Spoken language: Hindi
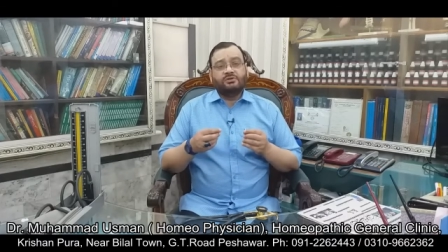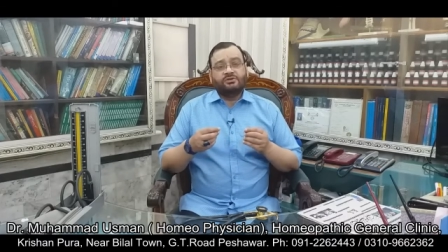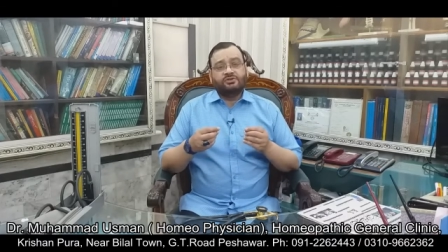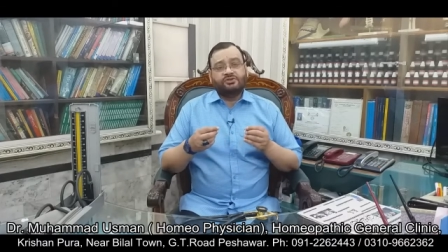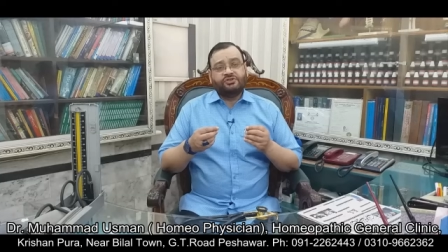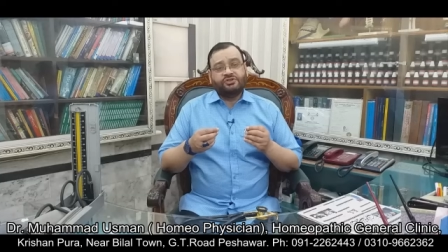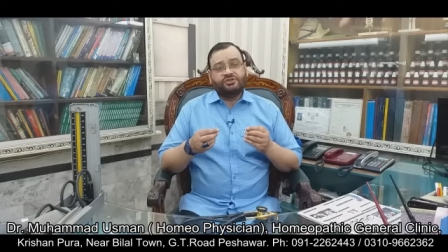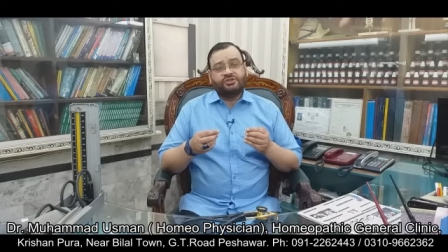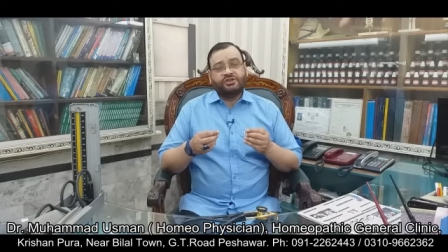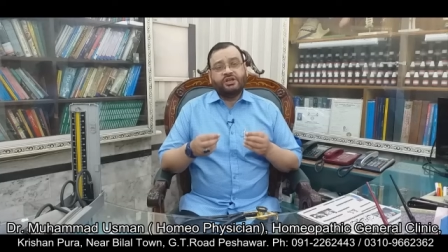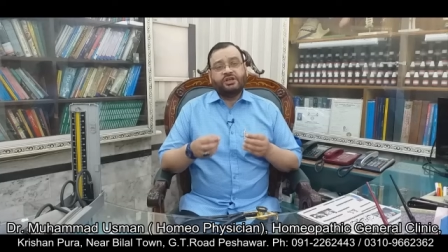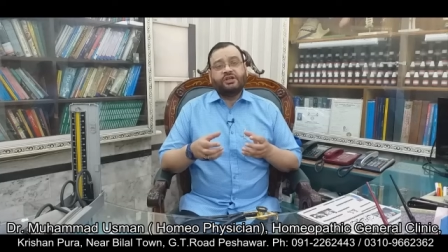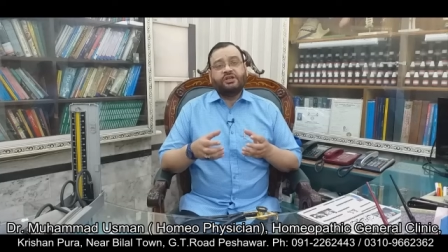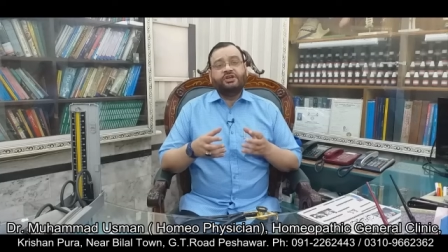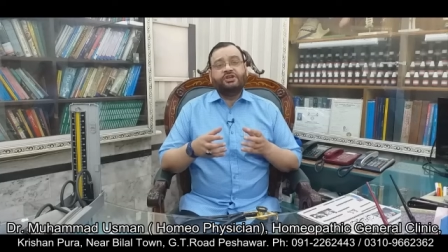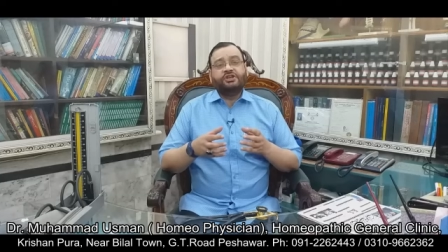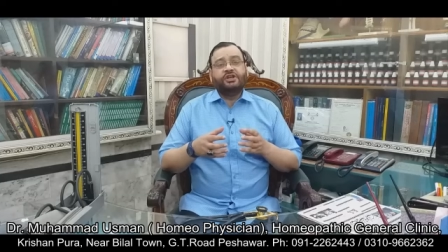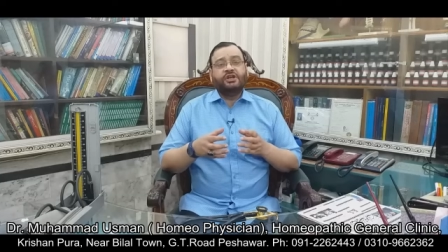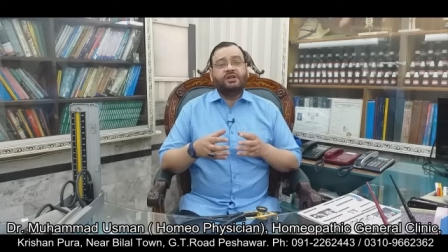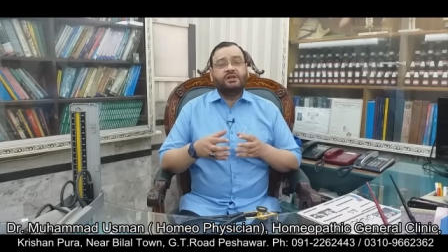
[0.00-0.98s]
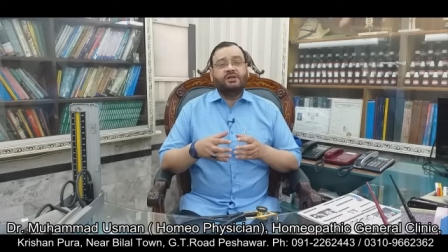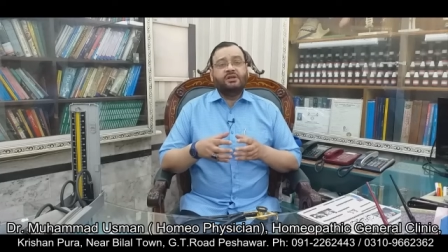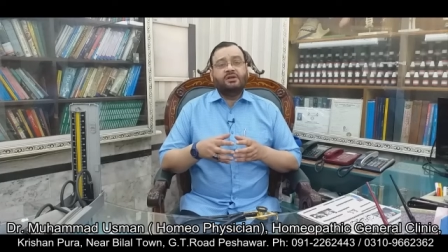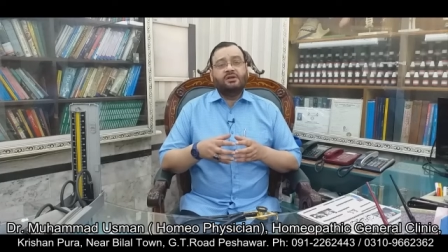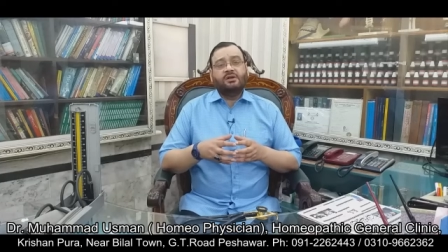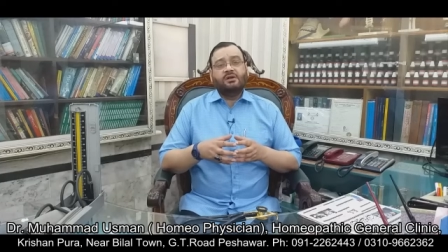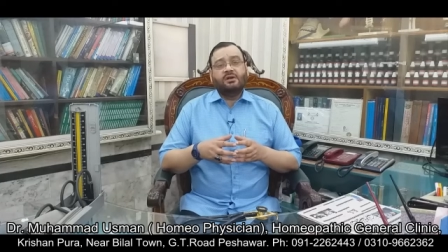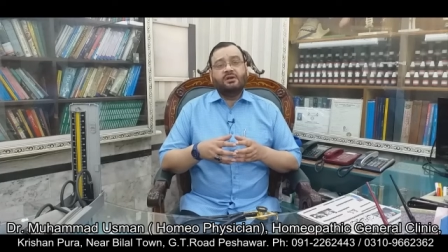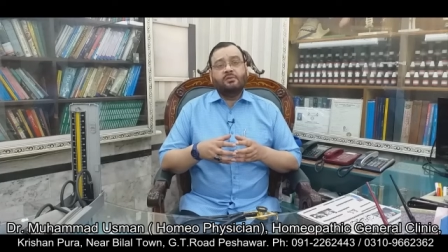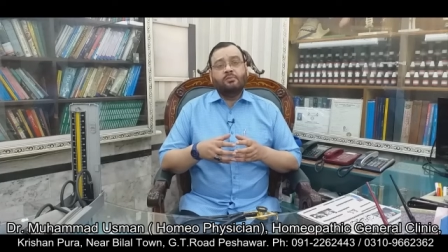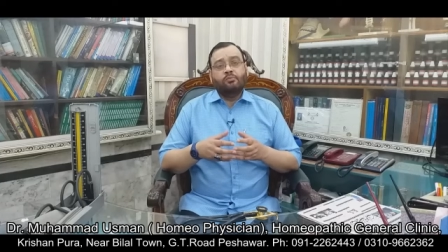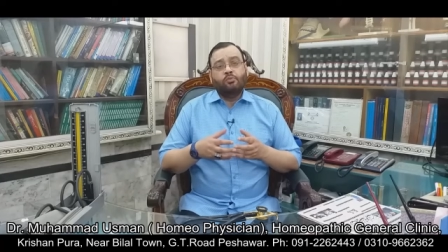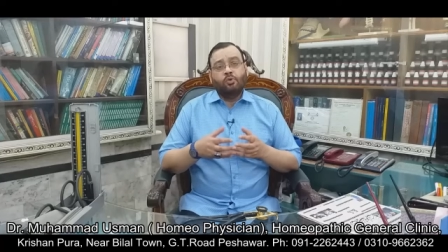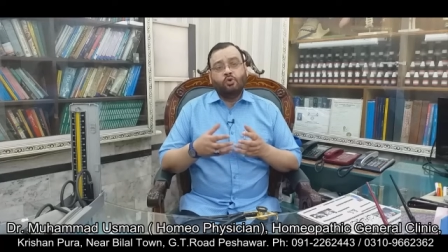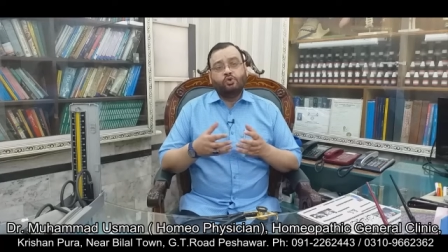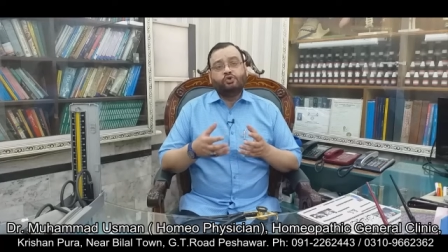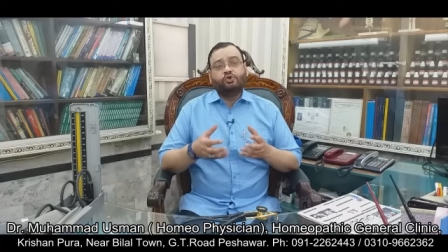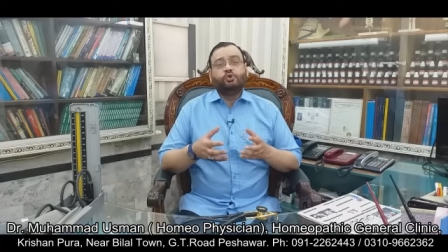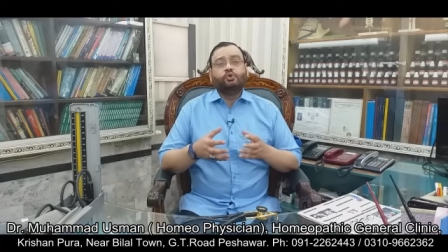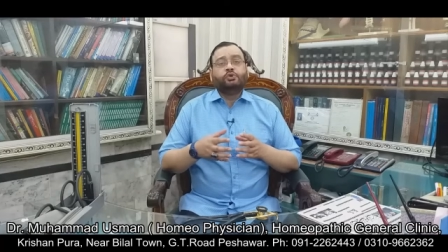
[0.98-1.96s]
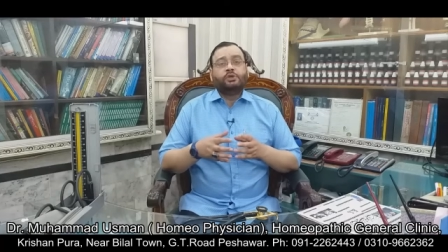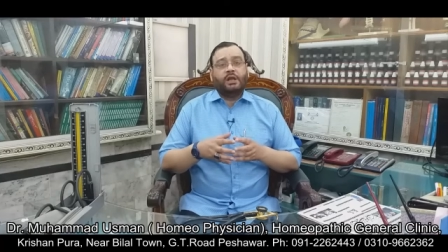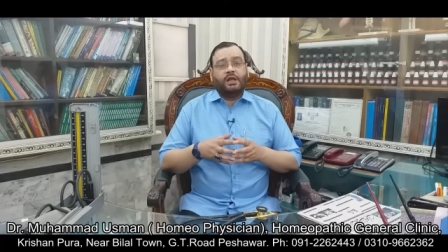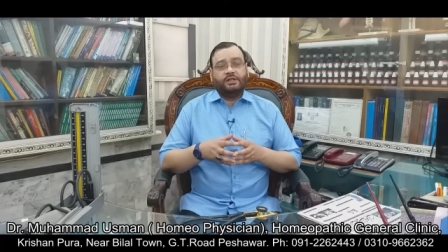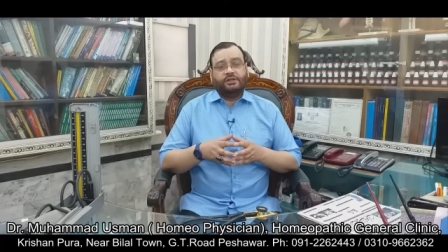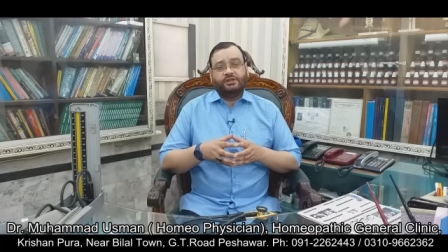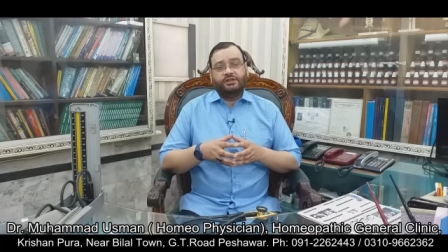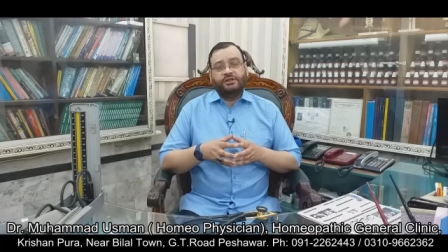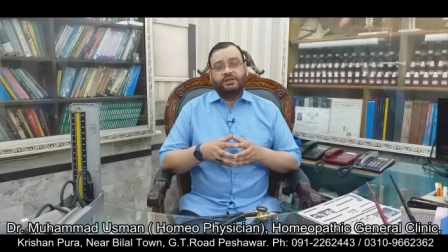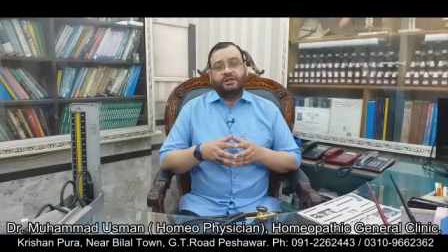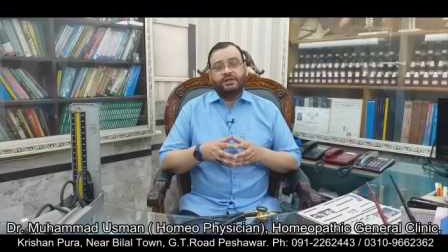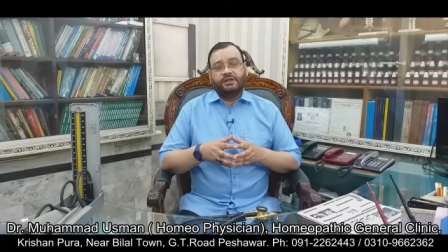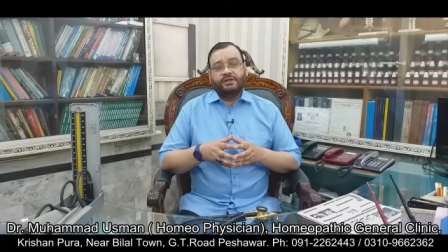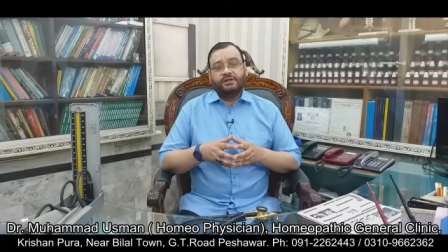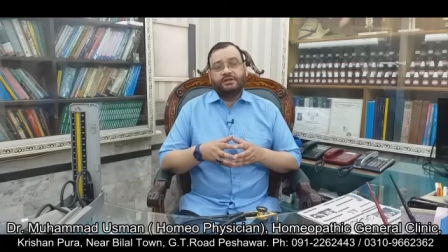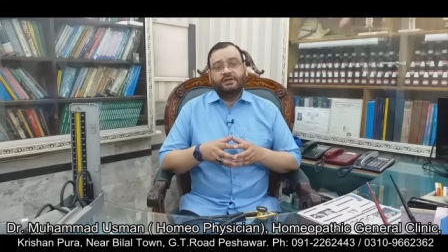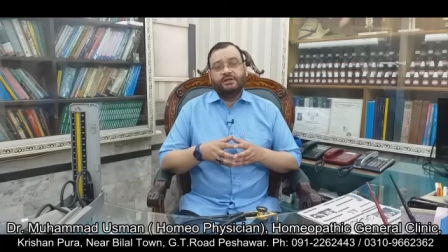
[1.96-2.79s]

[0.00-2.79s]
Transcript: सिक्रीशन मौजूद रहती है